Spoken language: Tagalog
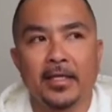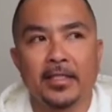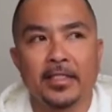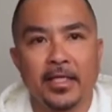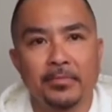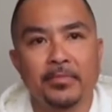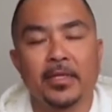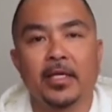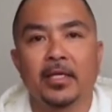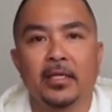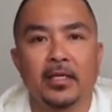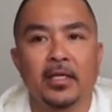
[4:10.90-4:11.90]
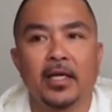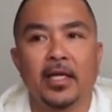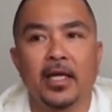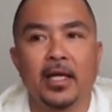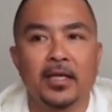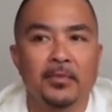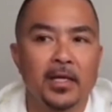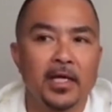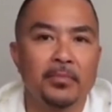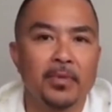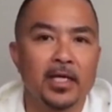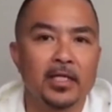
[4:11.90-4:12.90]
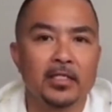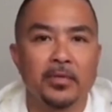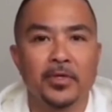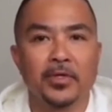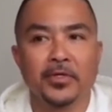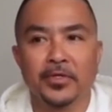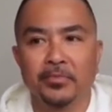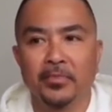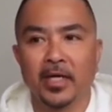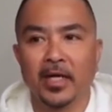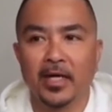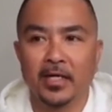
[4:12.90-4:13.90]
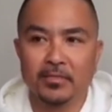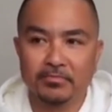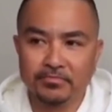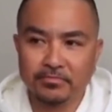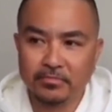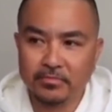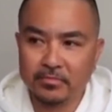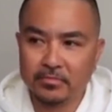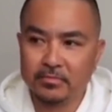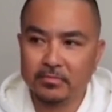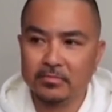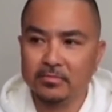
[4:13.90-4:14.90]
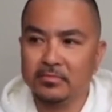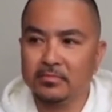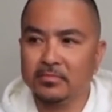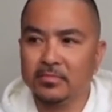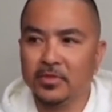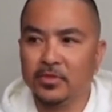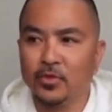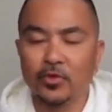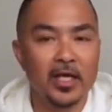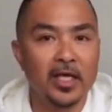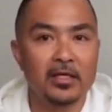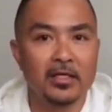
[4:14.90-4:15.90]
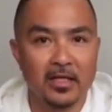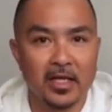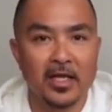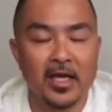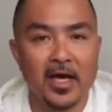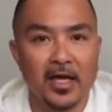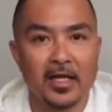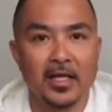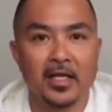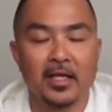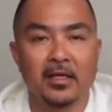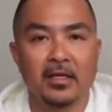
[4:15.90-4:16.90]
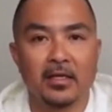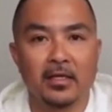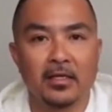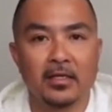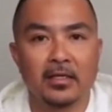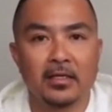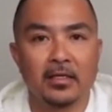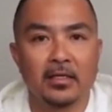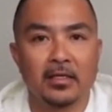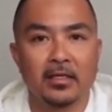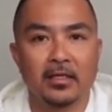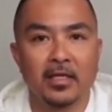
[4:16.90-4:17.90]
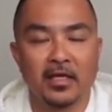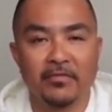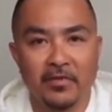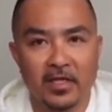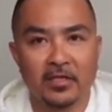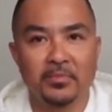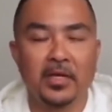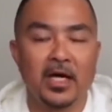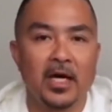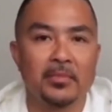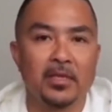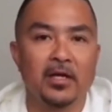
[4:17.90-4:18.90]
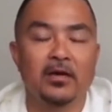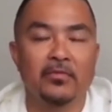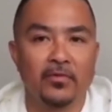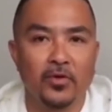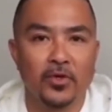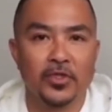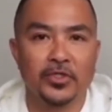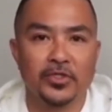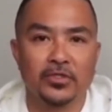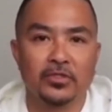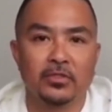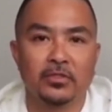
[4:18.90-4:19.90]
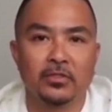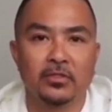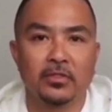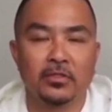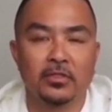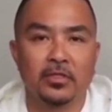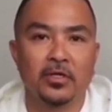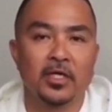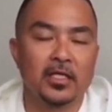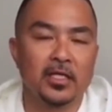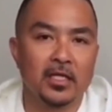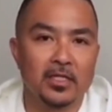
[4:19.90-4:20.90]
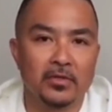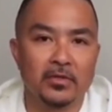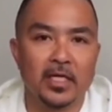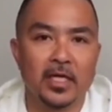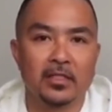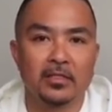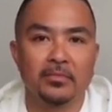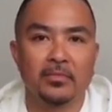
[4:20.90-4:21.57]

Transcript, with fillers: Siyempre, alangan namang ipakita mo yung mga tunay na nangyayari in front of the camera. Of course, you're not gonna do that.